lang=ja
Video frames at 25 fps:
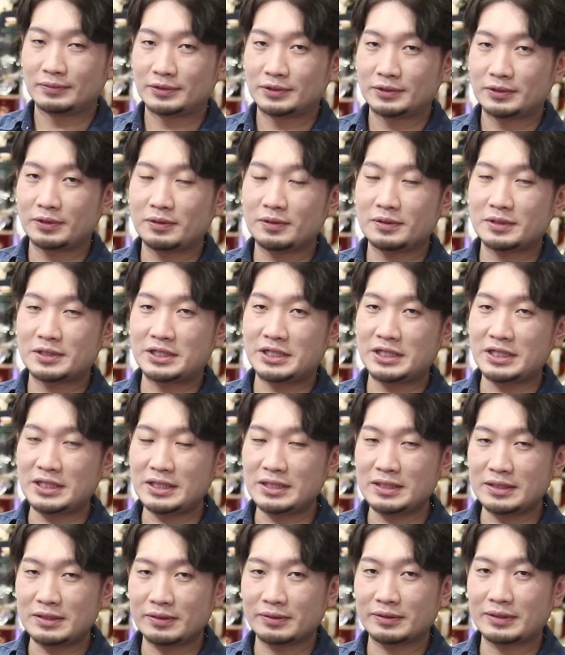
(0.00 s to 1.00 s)
その
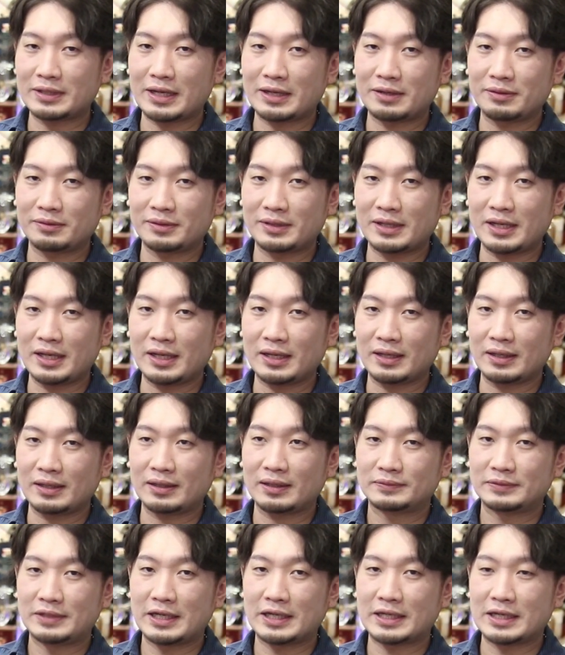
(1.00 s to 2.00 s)
ジンの樽
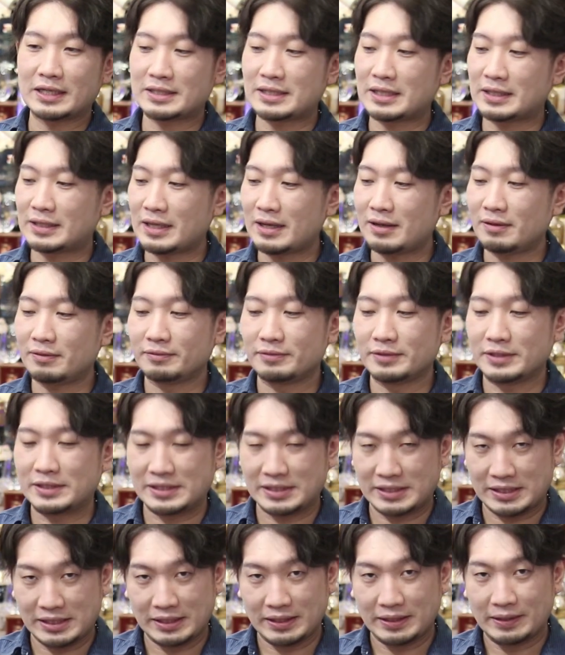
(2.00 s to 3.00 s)
で寝かせた
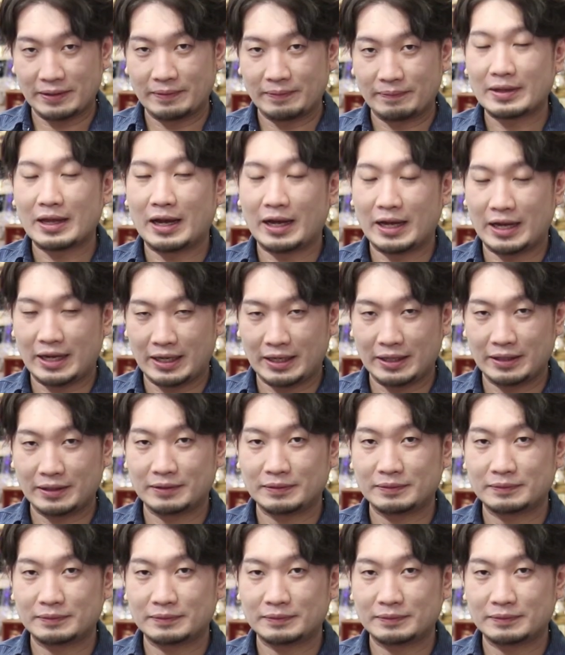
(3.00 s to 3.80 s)
ウイスキー。はい。